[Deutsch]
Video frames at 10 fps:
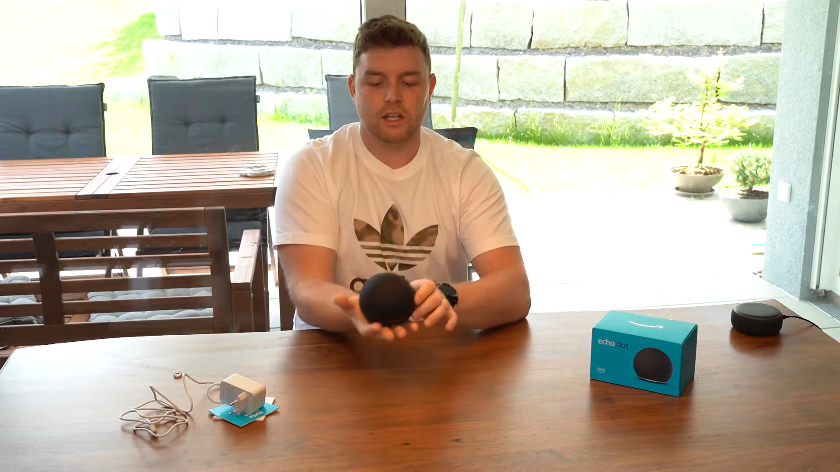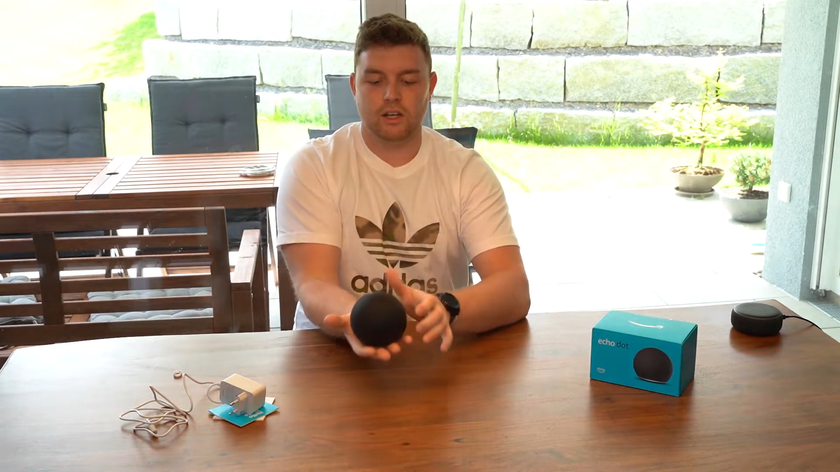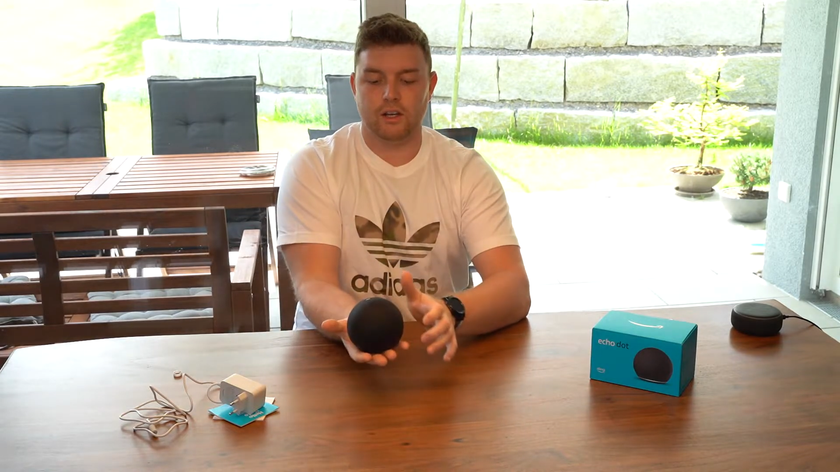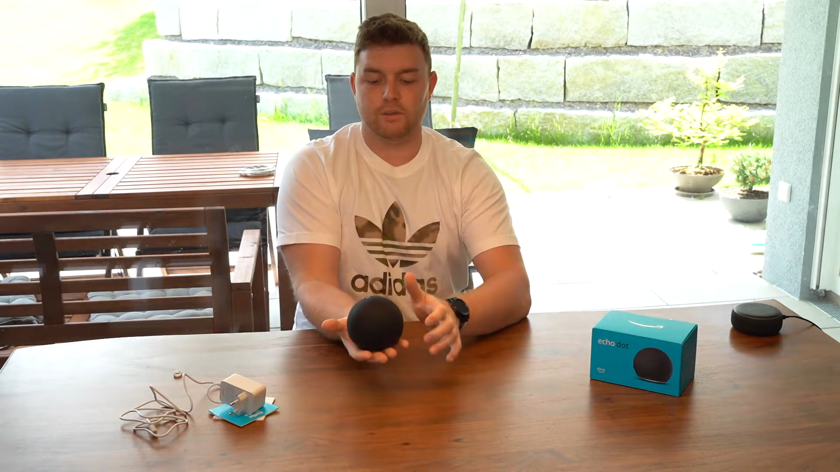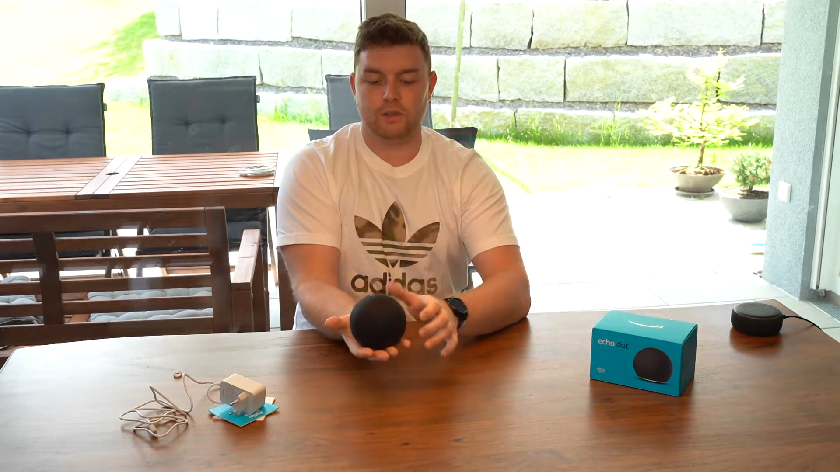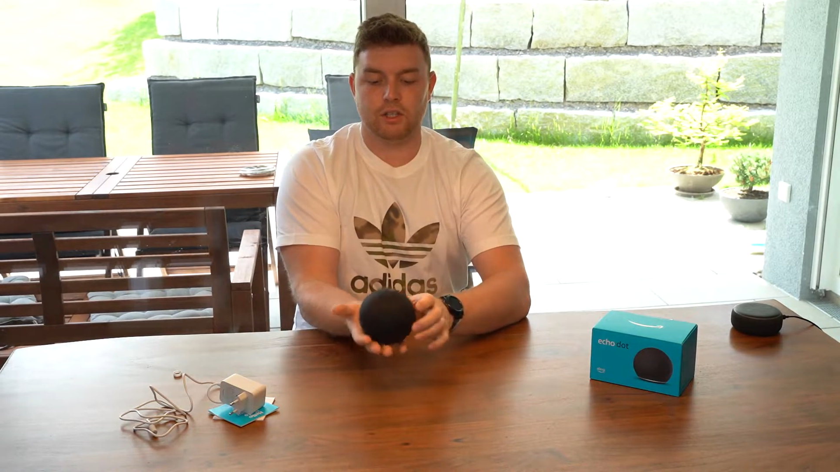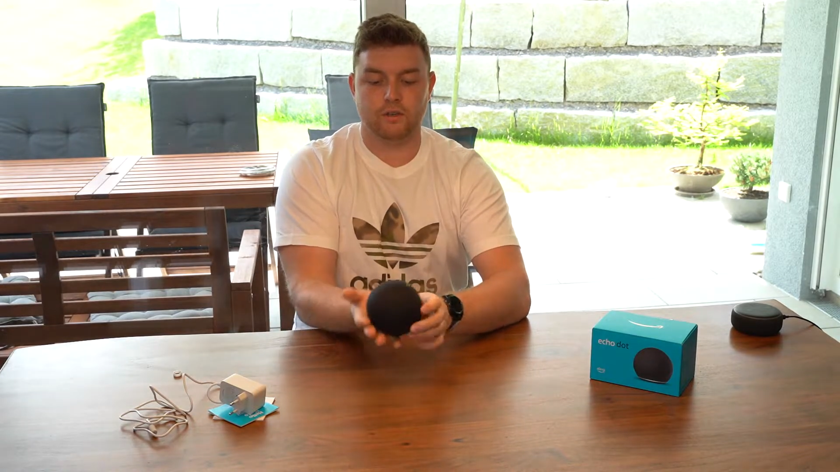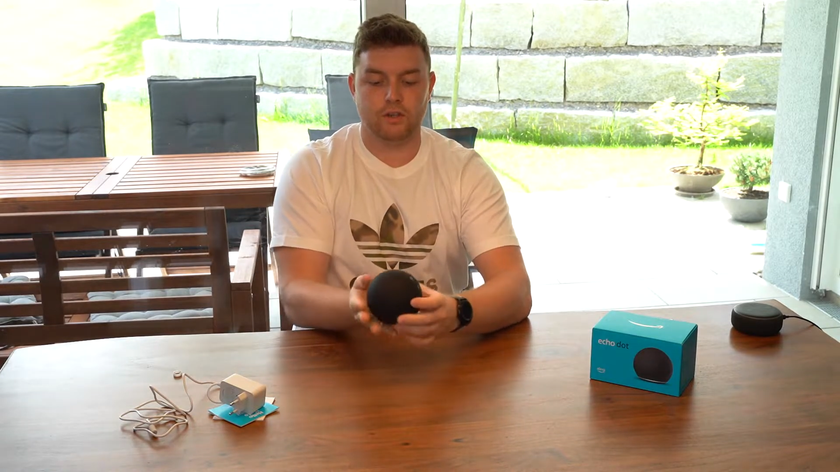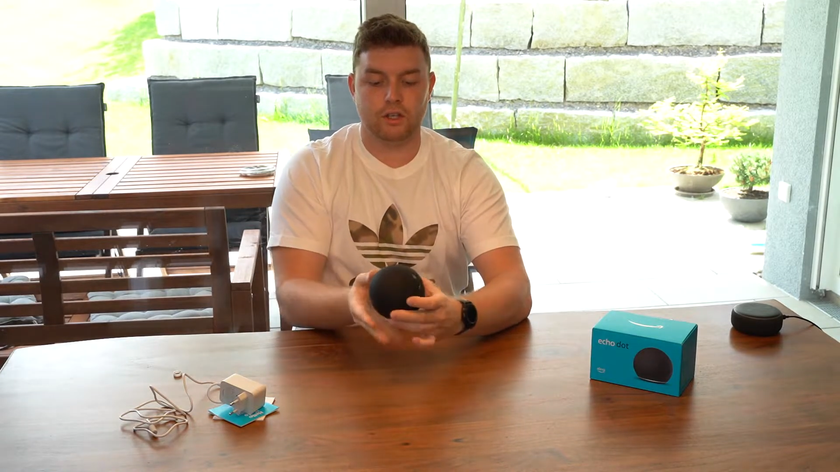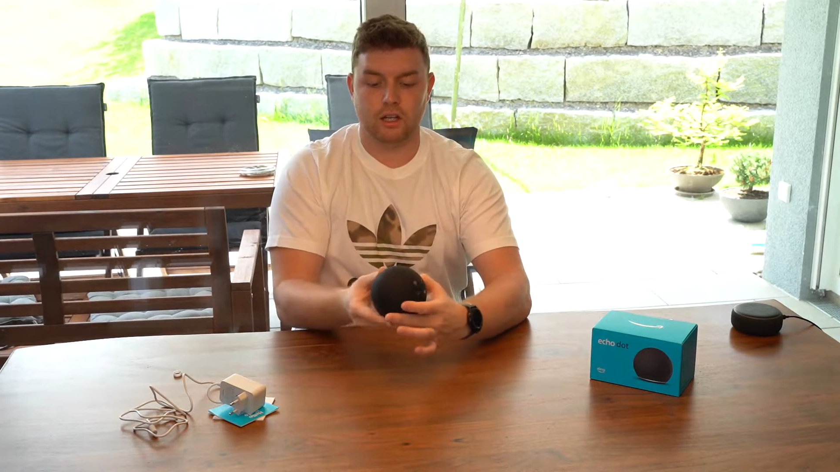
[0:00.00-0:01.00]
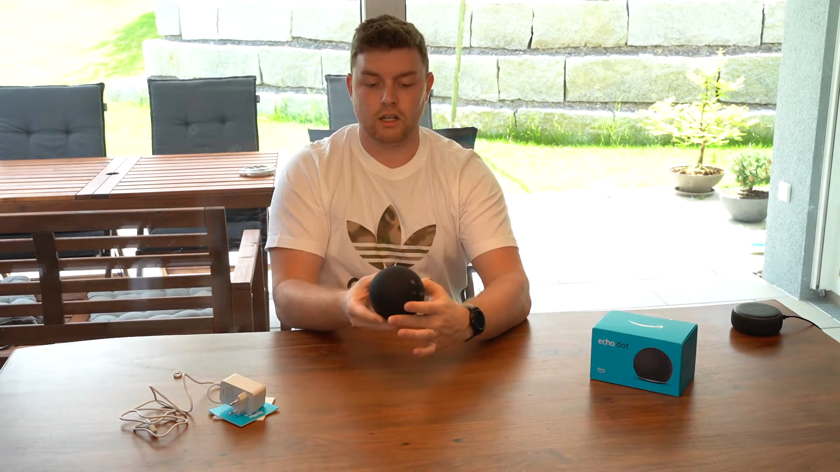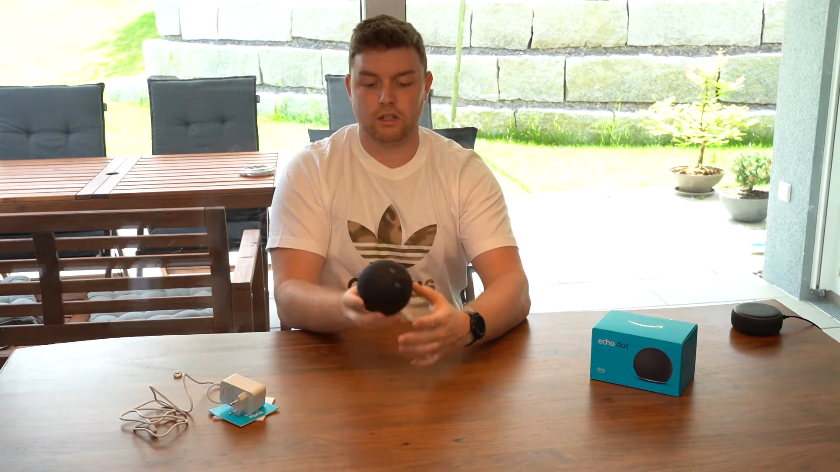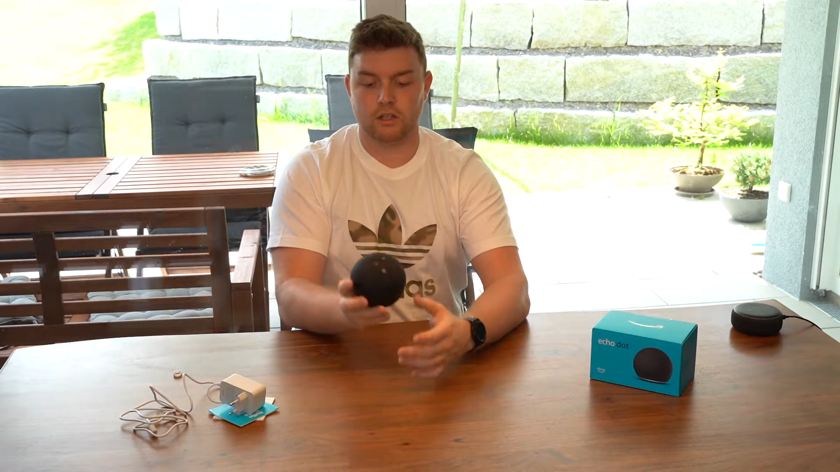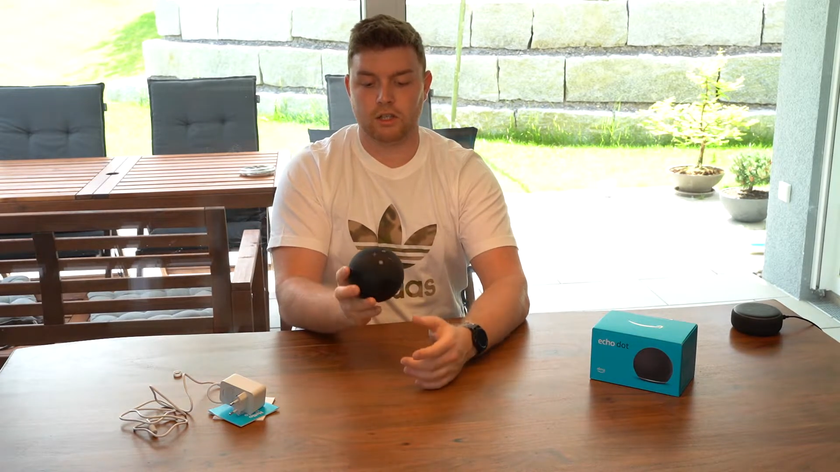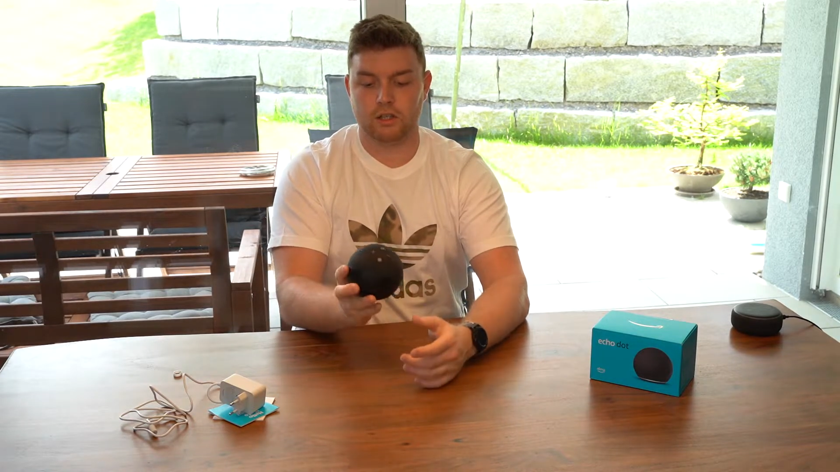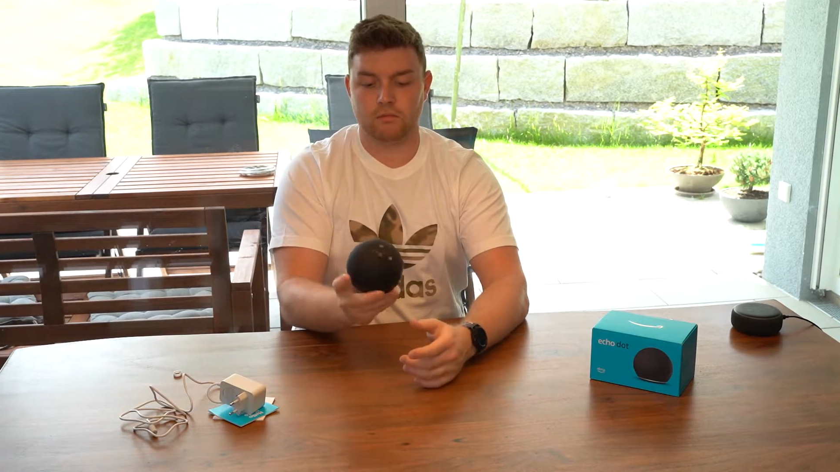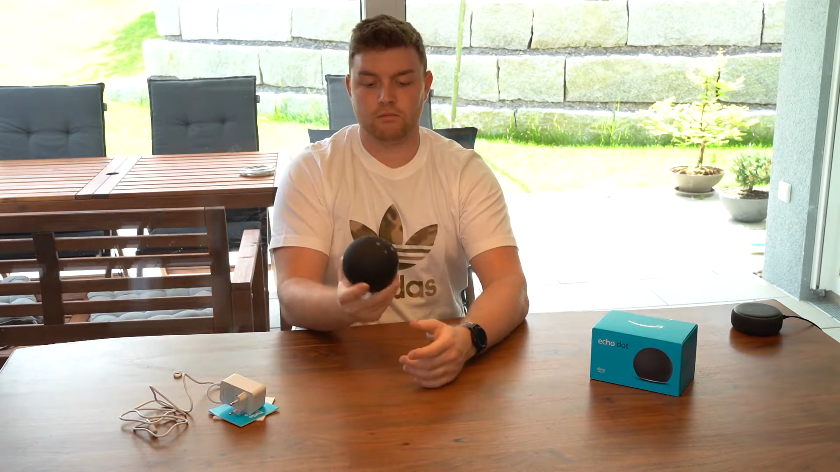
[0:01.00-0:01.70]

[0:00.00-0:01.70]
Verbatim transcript: Ähm, den hier finde ich eigentlich